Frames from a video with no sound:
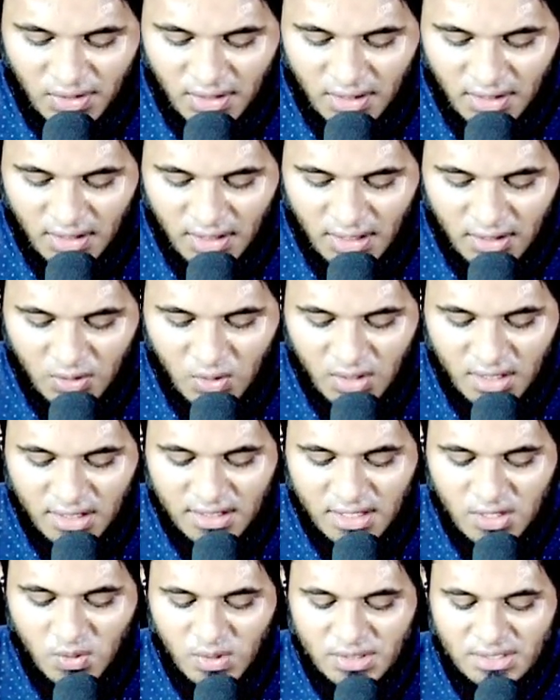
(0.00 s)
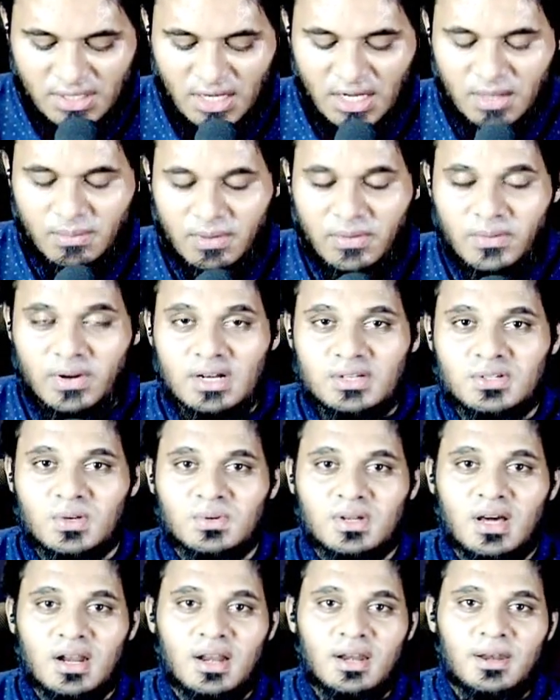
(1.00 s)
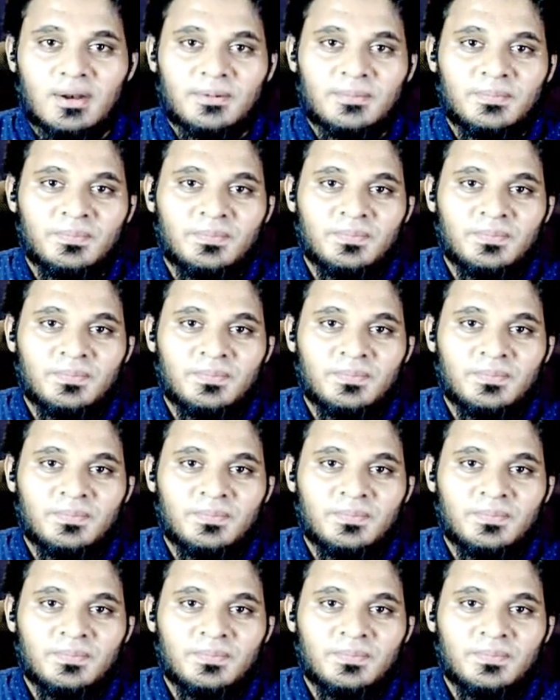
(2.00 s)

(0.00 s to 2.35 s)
சல்லல்லாஹு அலிஹி வசல்லம் அவர்கள் சொன்னார்கள்